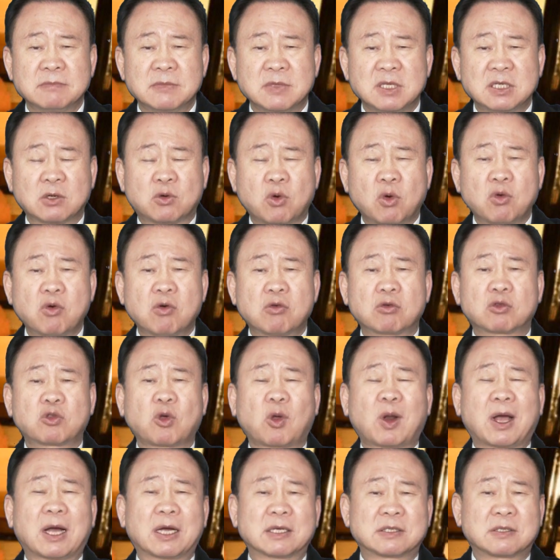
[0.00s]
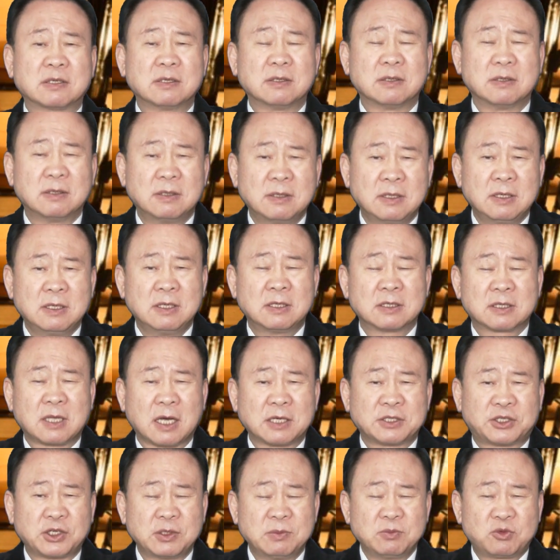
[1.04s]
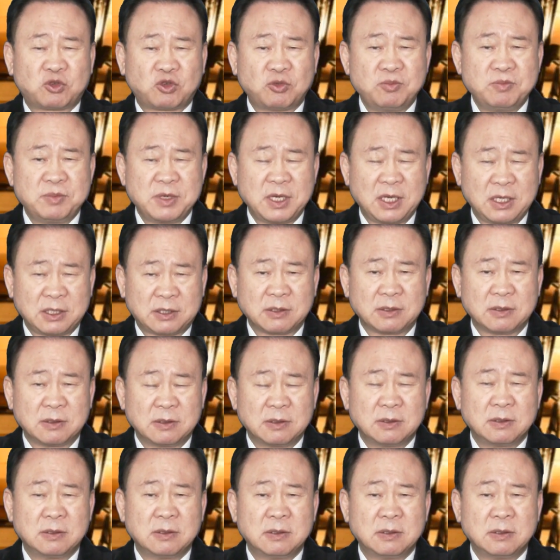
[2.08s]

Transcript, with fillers: 이제 고국으로 돌아가서 다시금 준비해서